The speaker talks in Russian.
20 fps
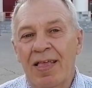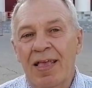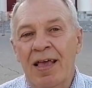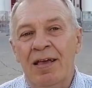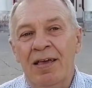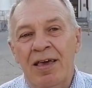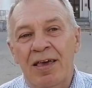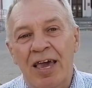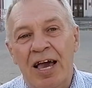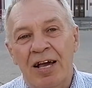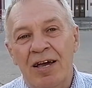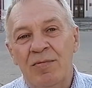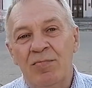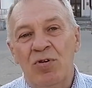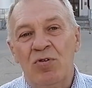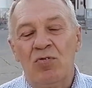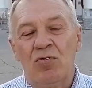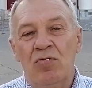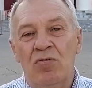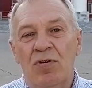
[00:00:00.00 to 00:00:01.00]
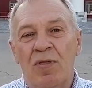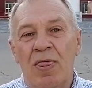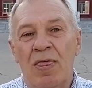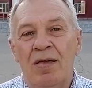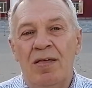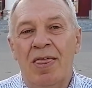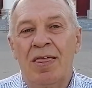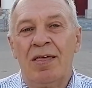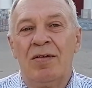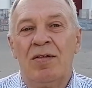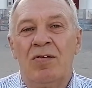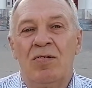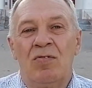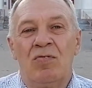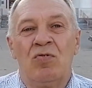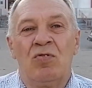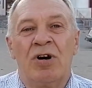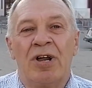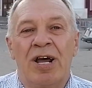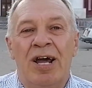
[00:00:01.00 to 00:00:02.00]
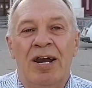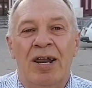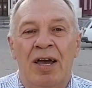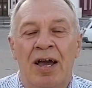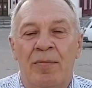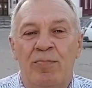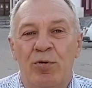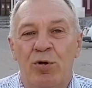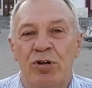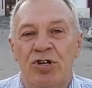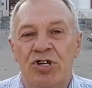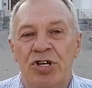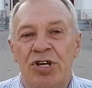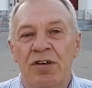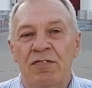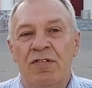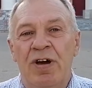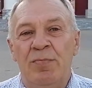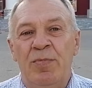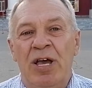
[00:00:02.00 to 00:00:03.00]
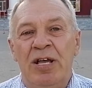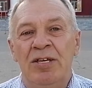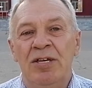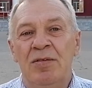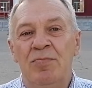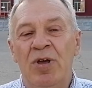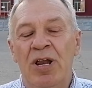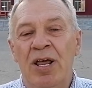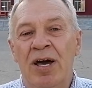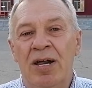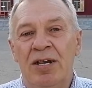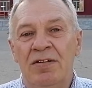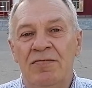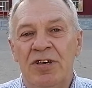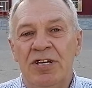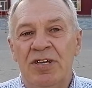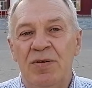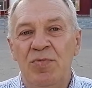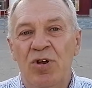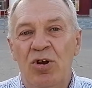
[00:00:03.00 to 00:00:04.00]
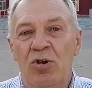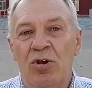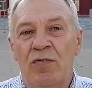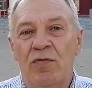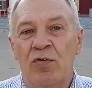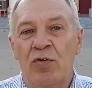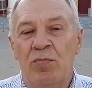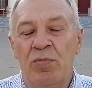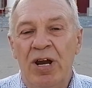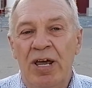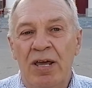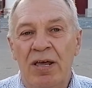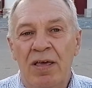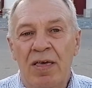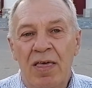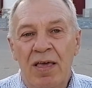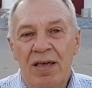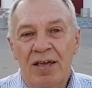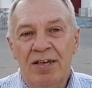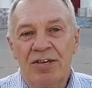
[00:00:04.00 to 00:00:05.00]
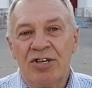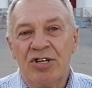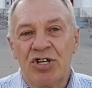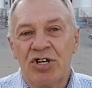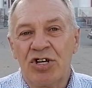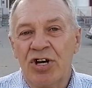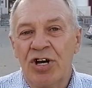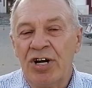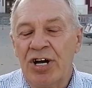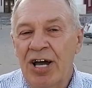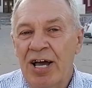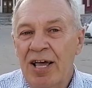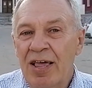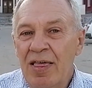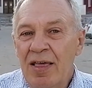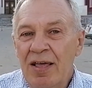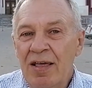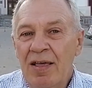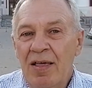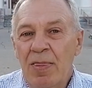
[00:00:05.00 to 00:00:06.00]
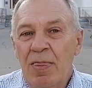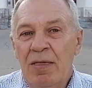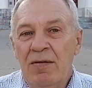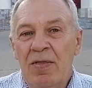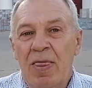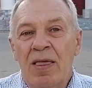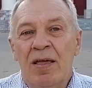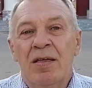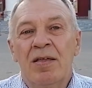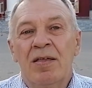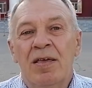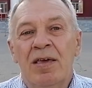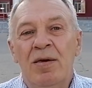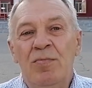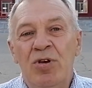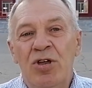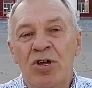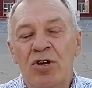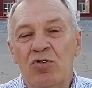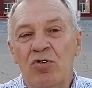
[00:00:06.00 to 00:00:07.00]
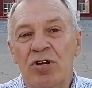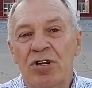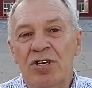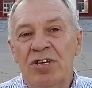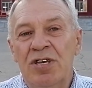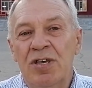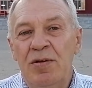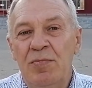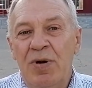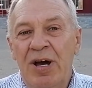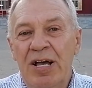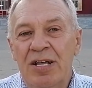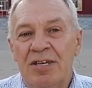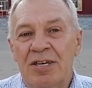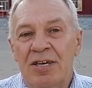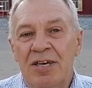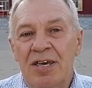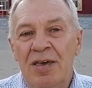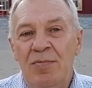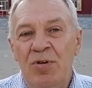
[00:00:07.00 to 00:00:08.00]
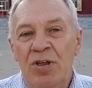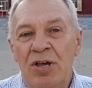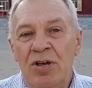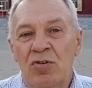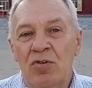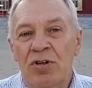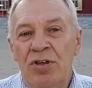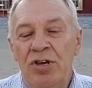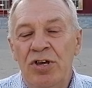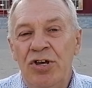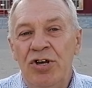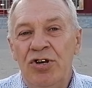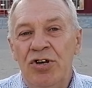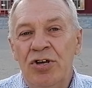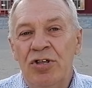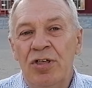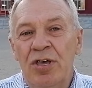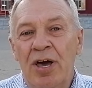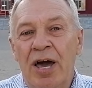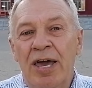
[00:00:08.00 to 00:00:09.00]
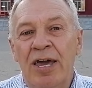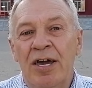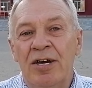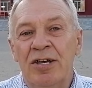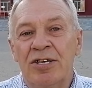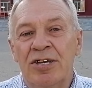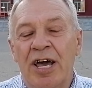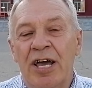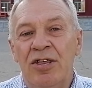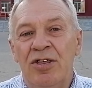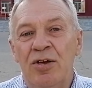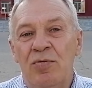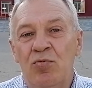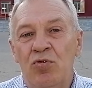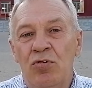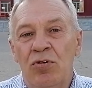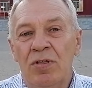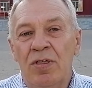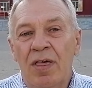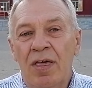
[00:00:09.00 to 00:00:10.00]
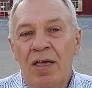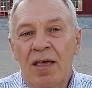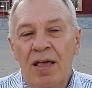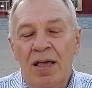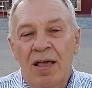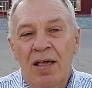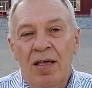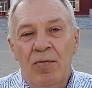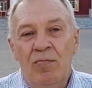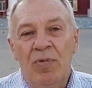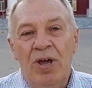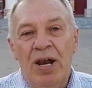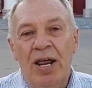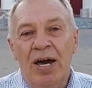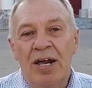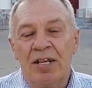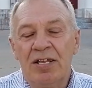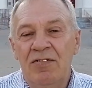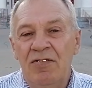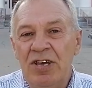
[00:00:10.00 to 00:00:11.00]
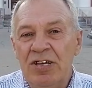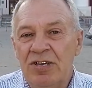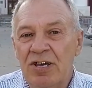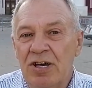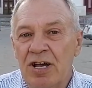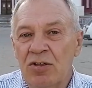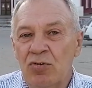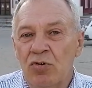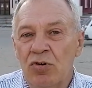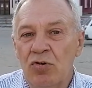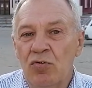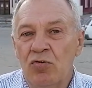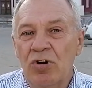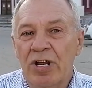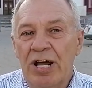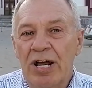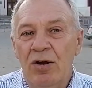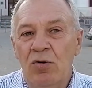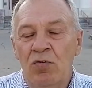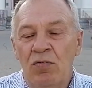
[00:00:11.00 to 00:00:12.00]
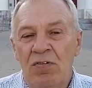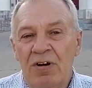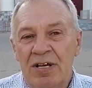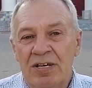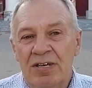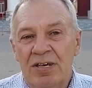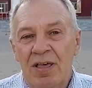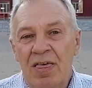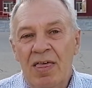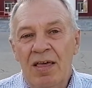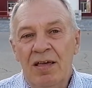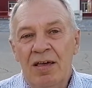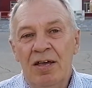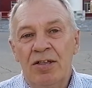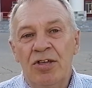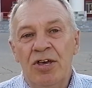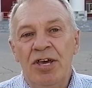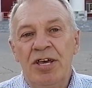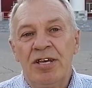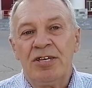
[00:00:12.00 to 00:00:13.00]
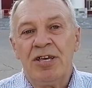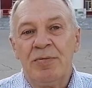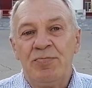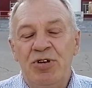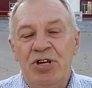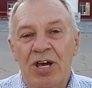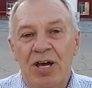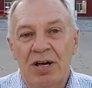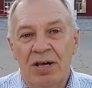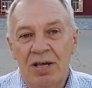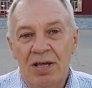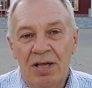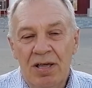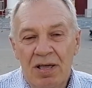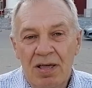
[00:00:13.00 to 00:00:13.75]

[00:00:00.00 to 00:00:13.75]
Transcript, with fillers: а, якобы украли оплаченный вами 1 миллиард 200 миллионов рублей за ЖКХ. Ими никто не занимается, ими никто не ищет, а их искать не будет. Миллиард двести, которые украли у вас, это есть общак.